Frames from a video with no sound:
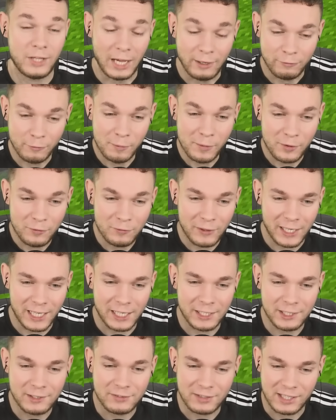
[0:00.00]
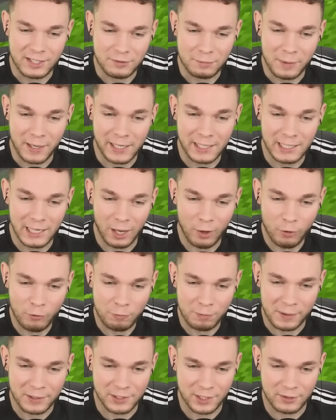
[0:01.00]
Dafür müssen wir allerdings erstmal ein
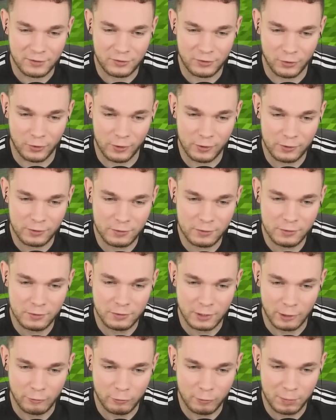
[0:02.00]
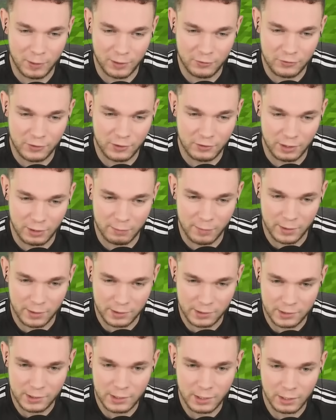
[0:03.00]
Laufband erzeugen erzeugen. Dafür platziere ich einmal
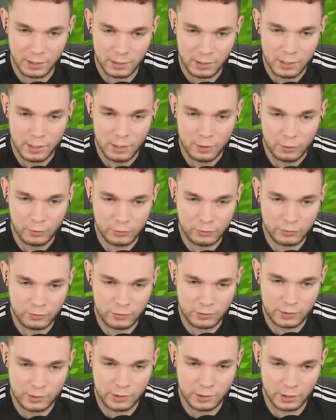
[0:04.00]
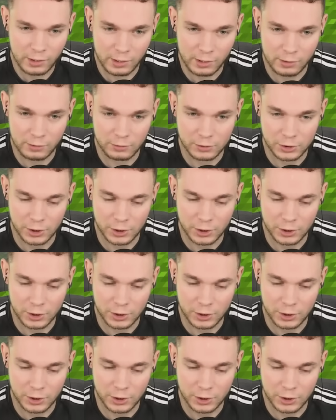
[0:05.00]
hier und hier einen